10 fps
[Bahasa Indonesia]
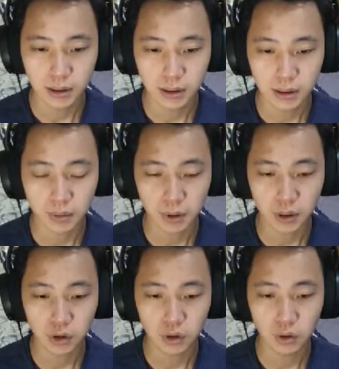dapat
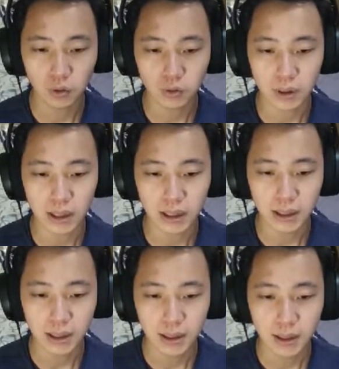jondong tuh tadi
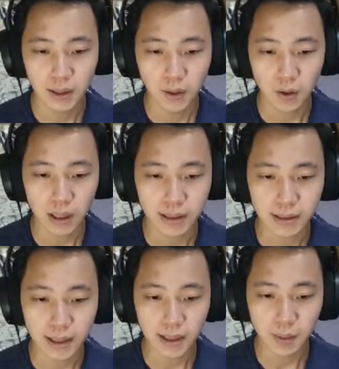Oke, okay,
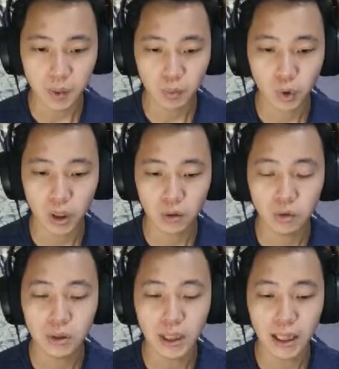sekarang kepet buka
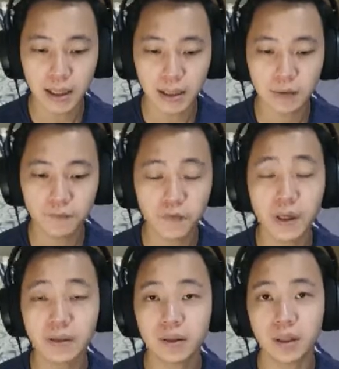dulu dari
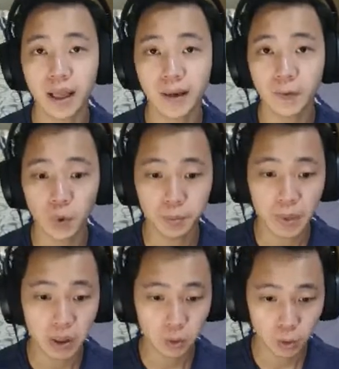Fated
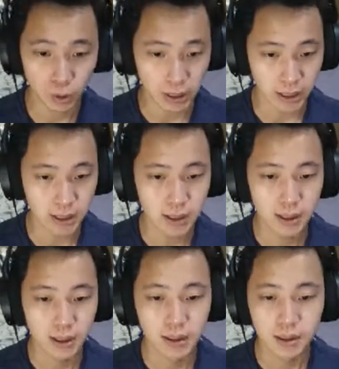Equipment dulu ya.
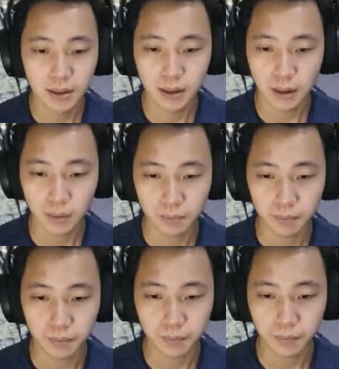Hup.
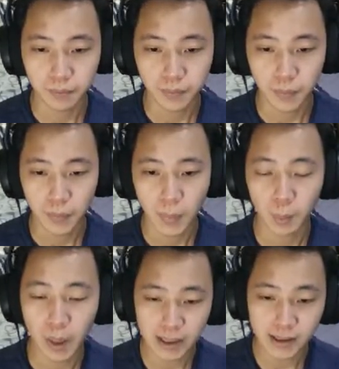
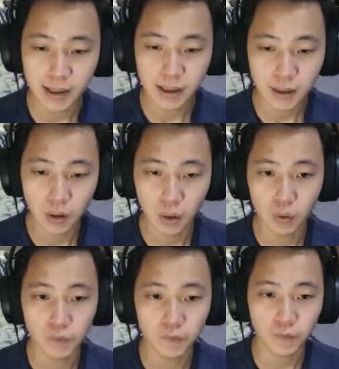Magical
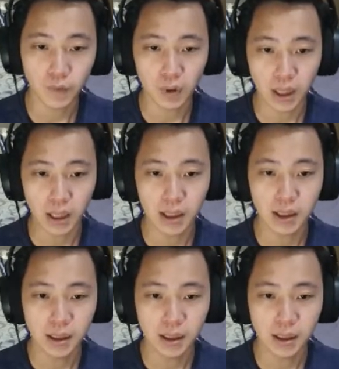Glove, oke. Okay.